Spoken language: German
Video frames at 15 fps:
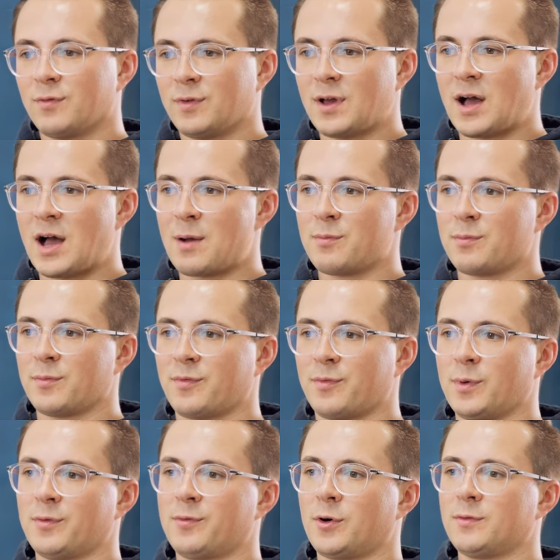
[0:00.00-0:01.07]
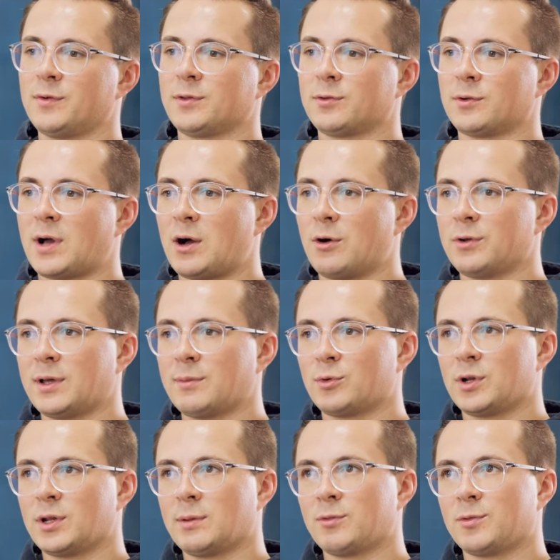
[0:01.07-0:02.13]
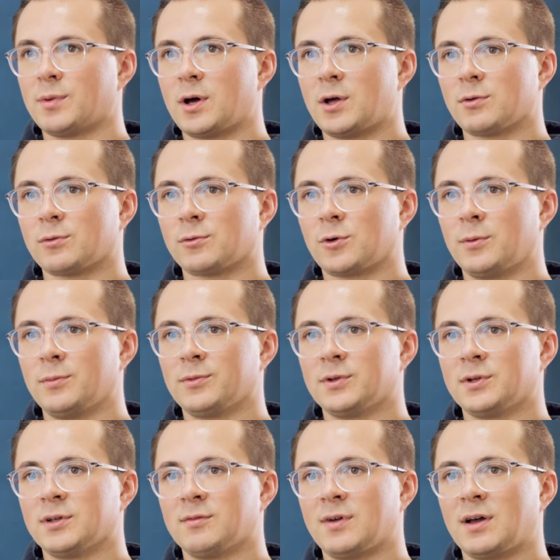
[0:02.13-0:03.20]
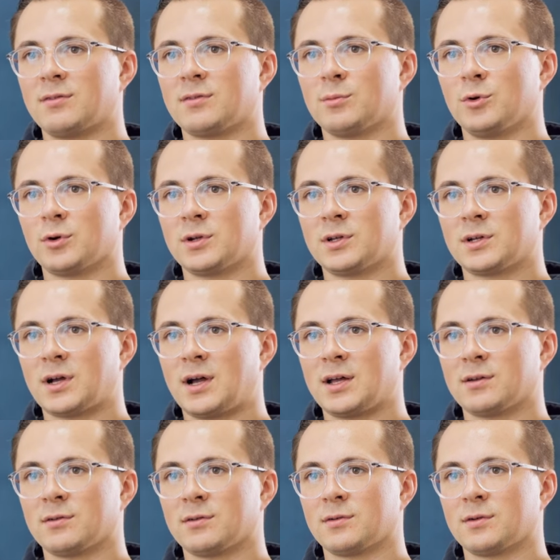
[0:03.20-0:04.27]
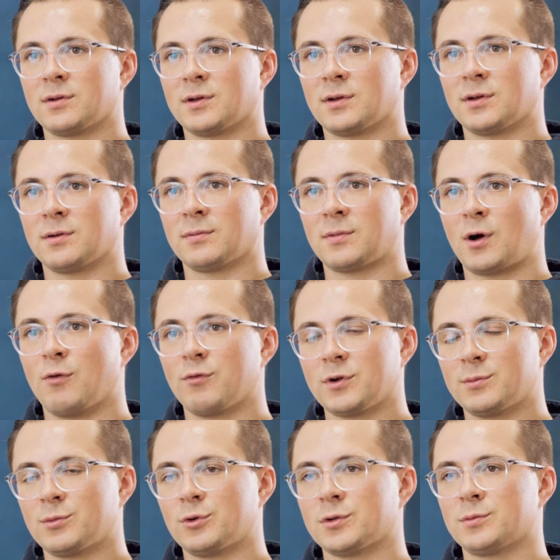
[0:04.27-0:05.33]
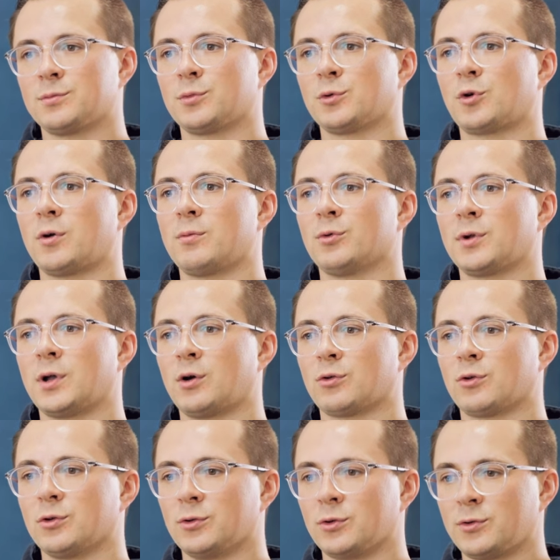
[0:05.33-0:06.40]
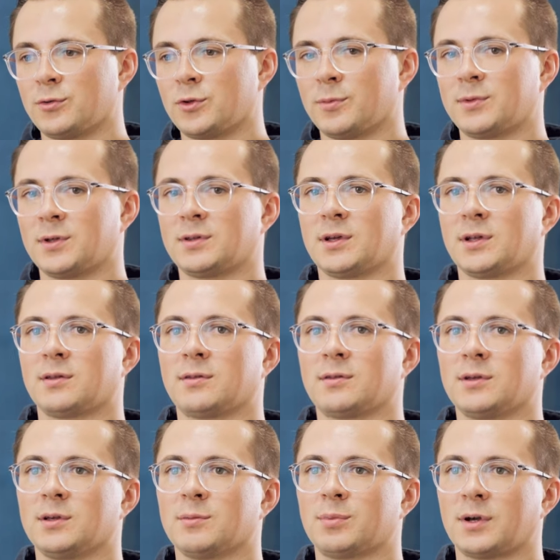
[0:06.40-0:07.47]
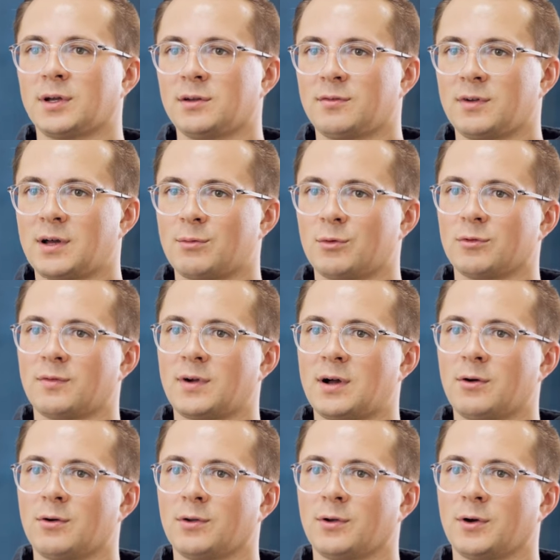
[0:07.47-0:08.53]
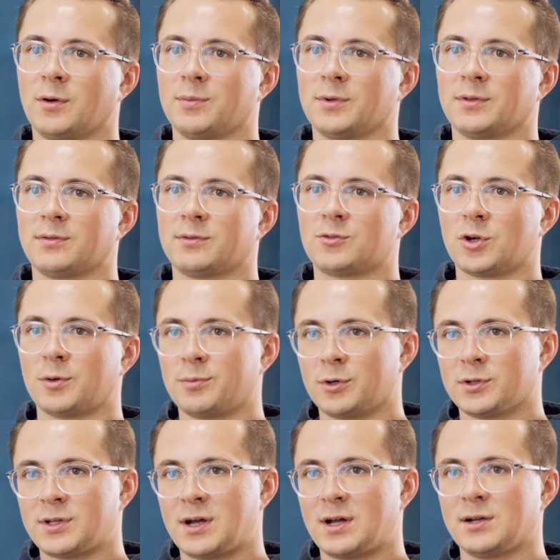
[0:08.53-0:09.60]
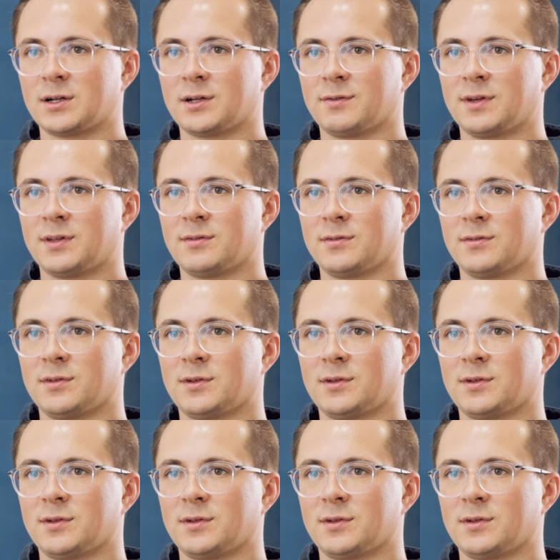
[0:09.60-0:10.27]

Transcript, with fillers: Wir haben, bevor wir zur A&M und Lebensberatung gekommen sind, diverse Möglichkeiten äh, aufgeboten bekommen und auch genutzt, ob das jetzt die Printwerbung war oder ob es Jobportale gewesen